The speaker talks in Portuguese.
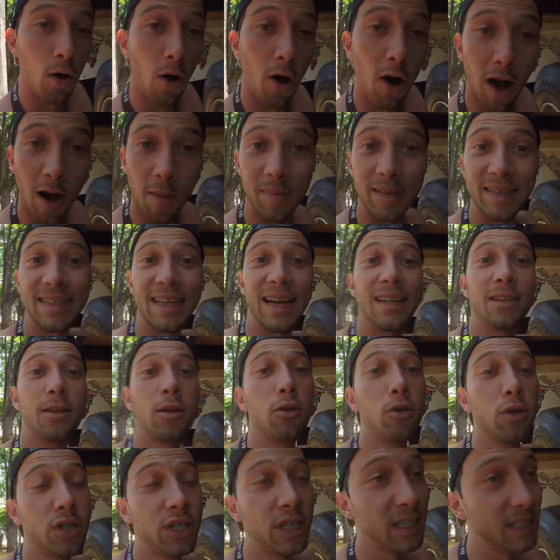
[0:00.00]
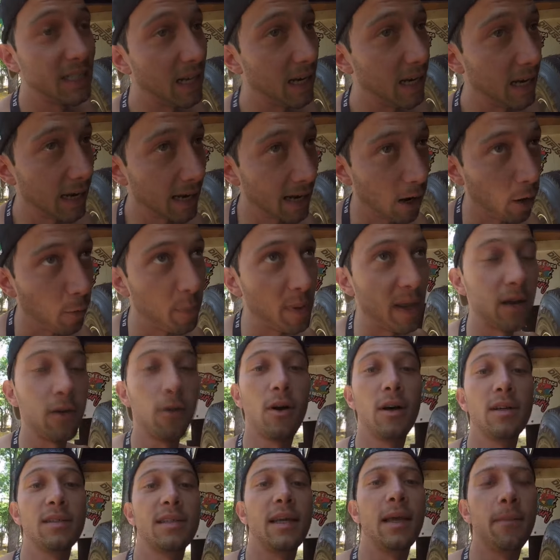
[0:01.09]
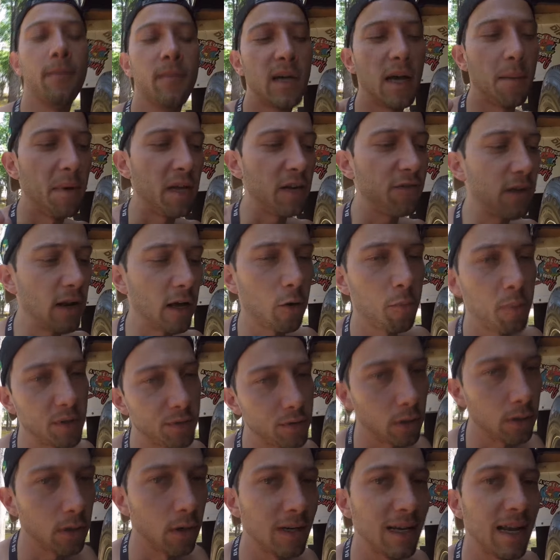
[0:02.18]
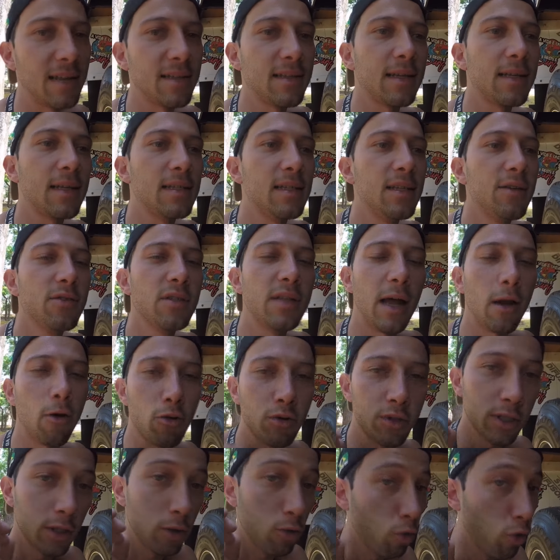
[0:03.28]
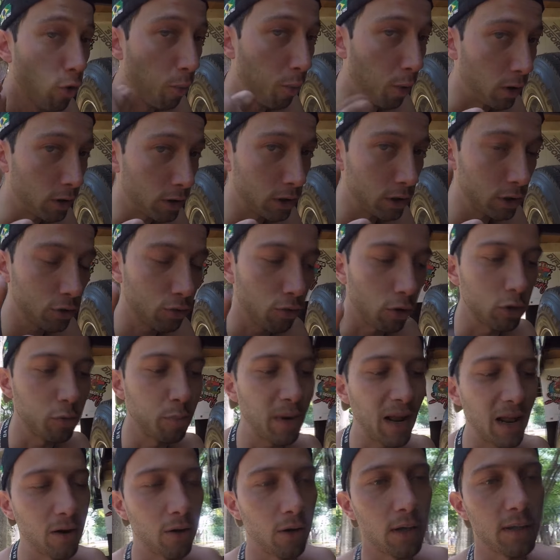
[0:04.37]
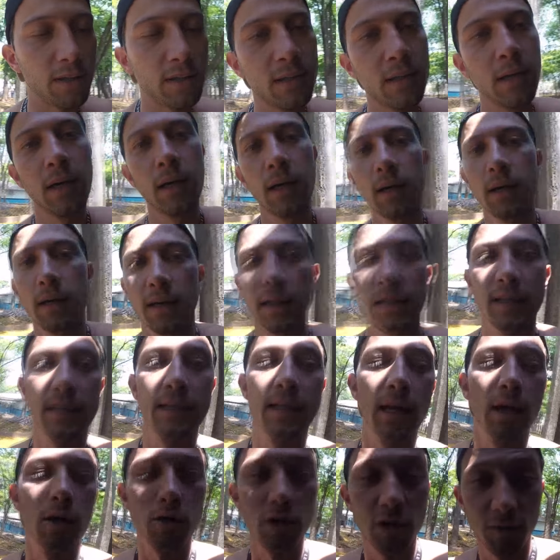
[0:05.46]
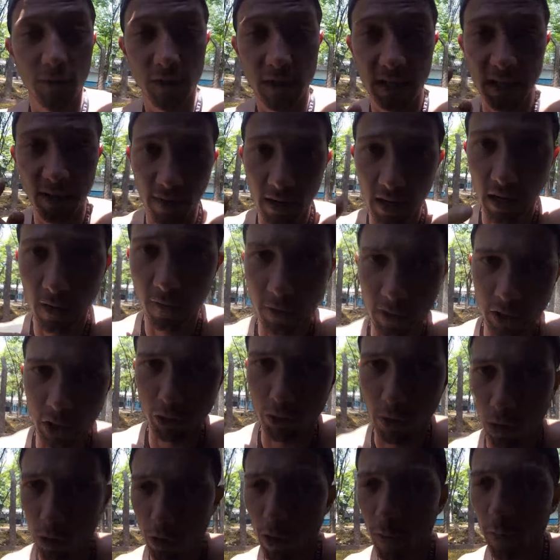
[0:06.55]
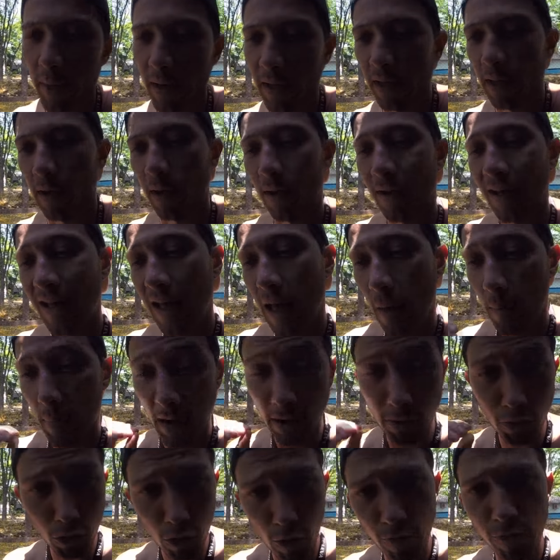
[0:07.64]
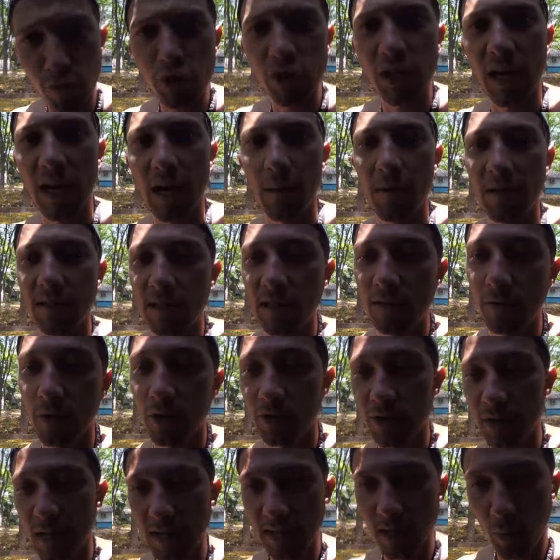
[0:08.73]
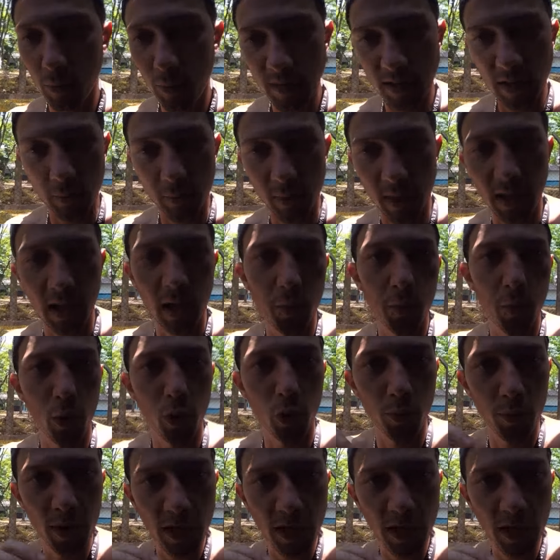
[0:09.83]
Ó, rapaziada, uma notícia legal para nós aí. Acabei de falar com o pessoal da Olhares Adesivos lá e consegui um cupom de desconto para nós. Então, se você tava querendo fazer sua compra aí, ó, para não confundir a cabeça de vocês, eu pedi para ele pôr o